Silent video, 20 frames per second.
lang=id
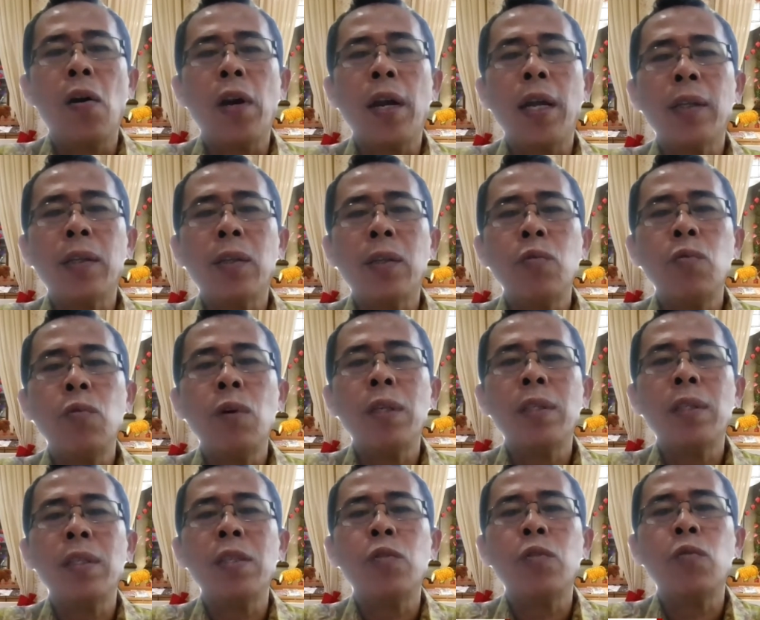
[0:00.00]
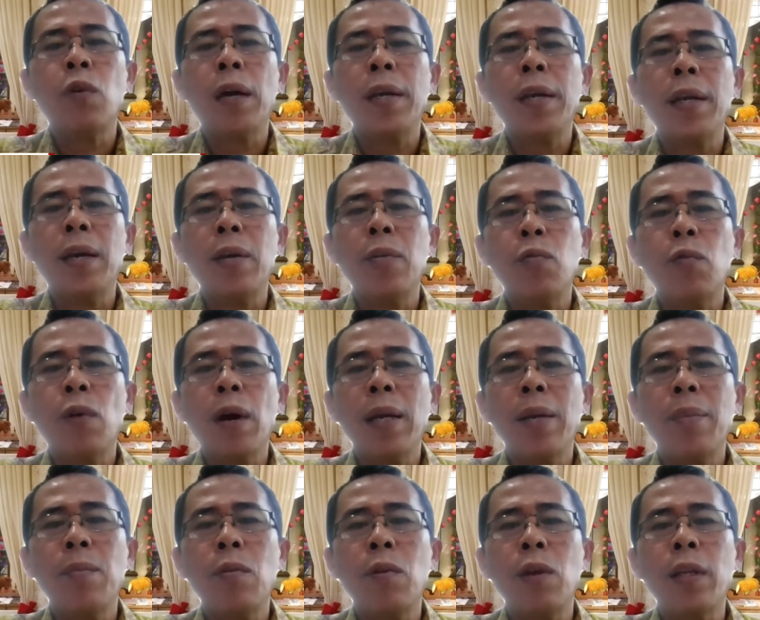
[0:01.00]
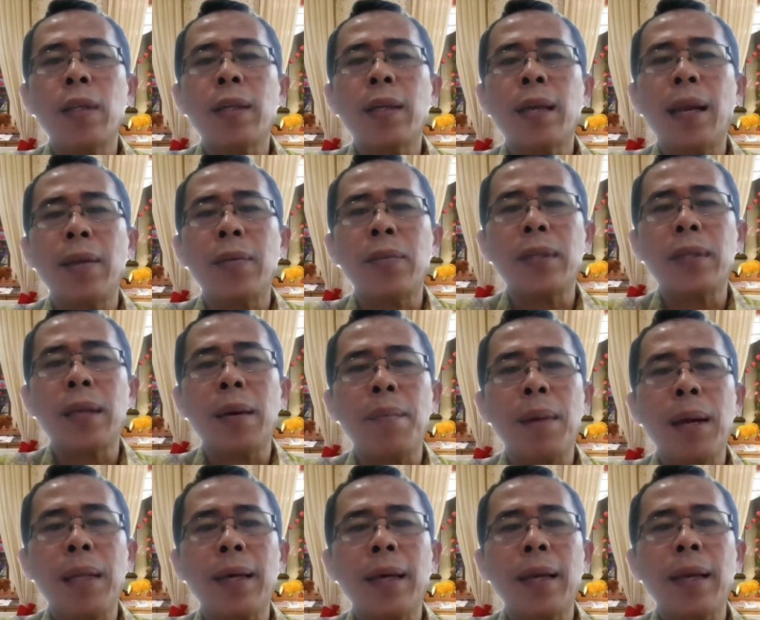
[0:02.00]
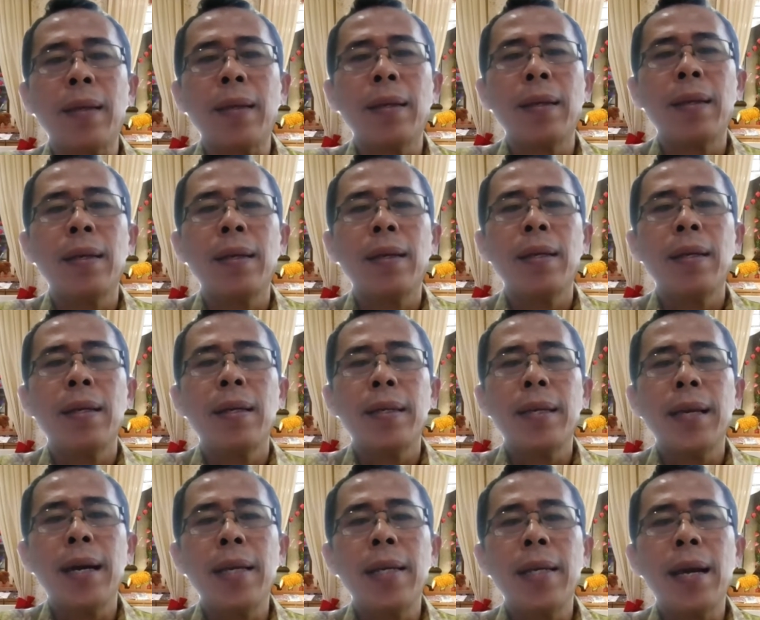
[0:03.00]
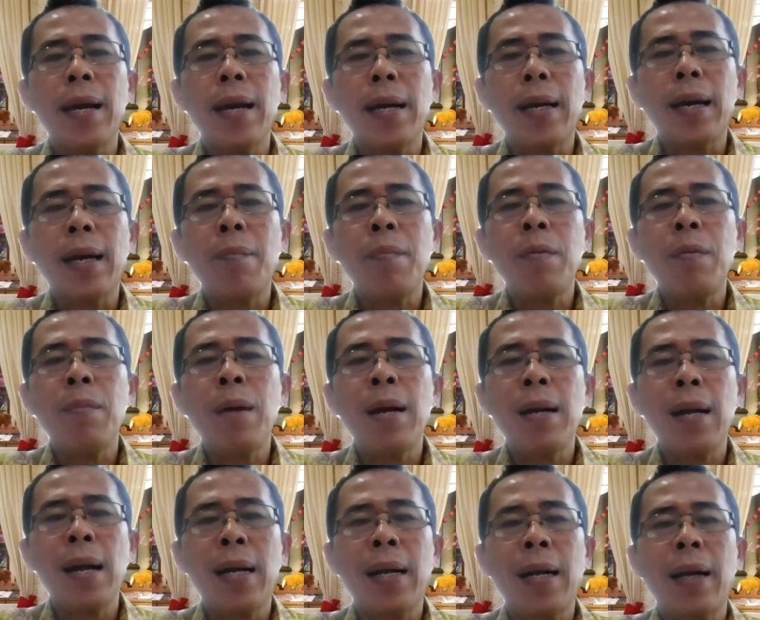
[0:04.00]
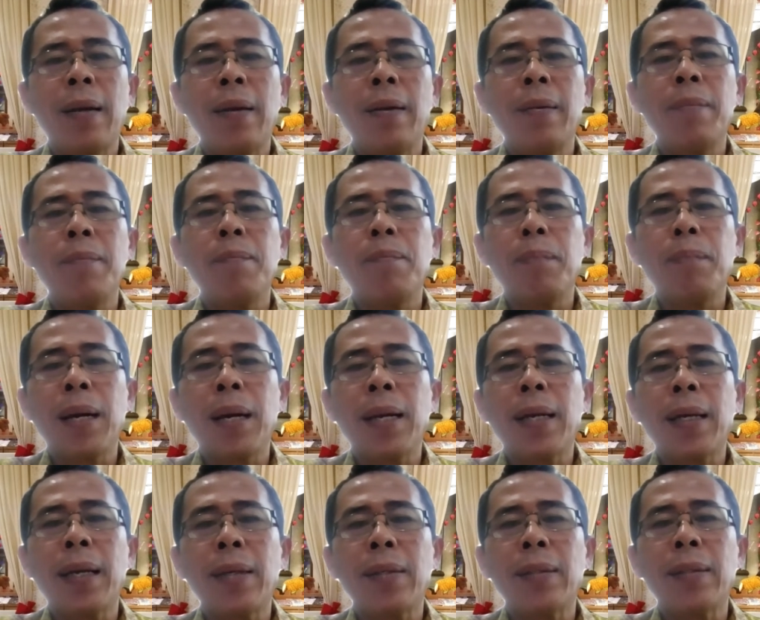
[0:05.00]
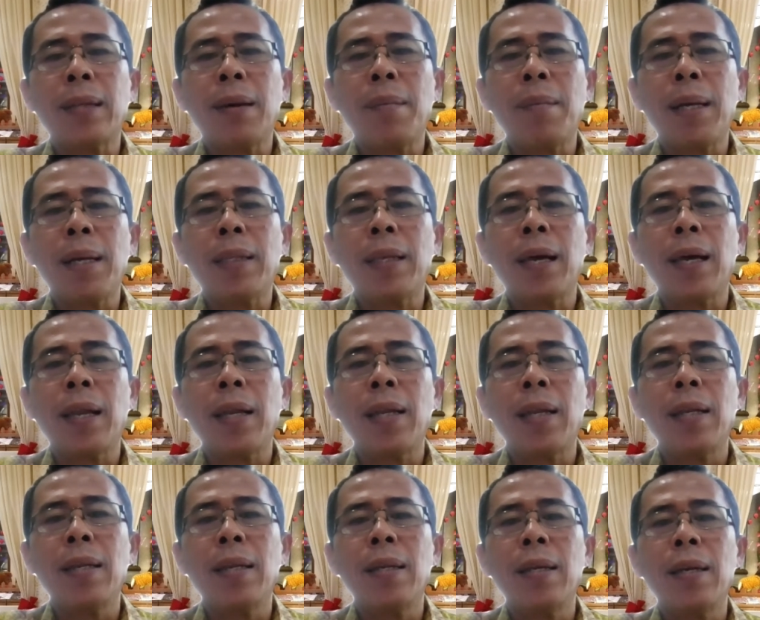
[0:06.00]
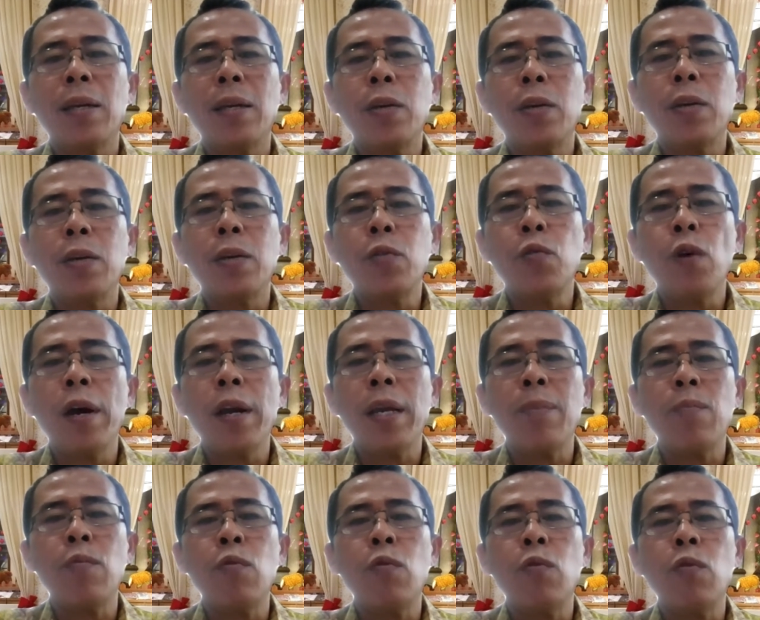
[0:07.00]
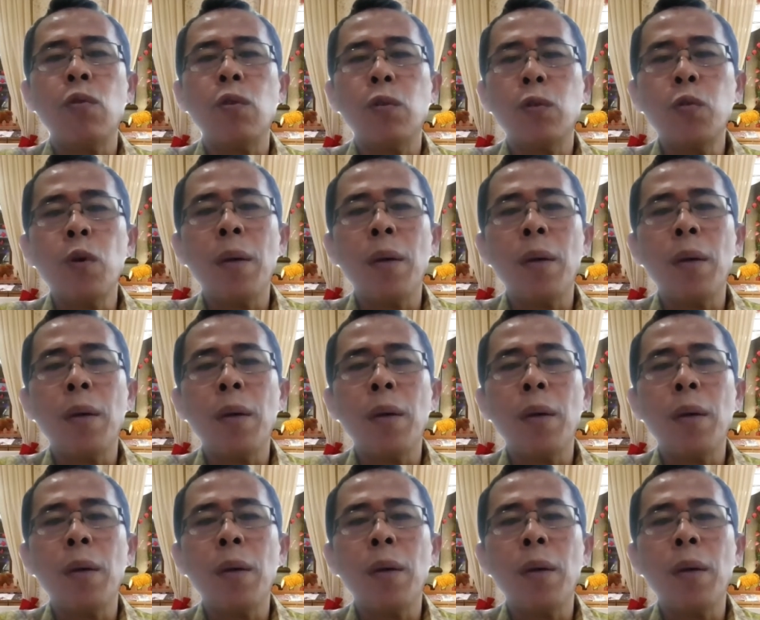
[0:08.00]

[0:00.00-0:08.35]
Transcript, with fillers: orang tua siswa dan wali murid kelas tamatan dan yang kami banggakan para kelas tamatan 2021.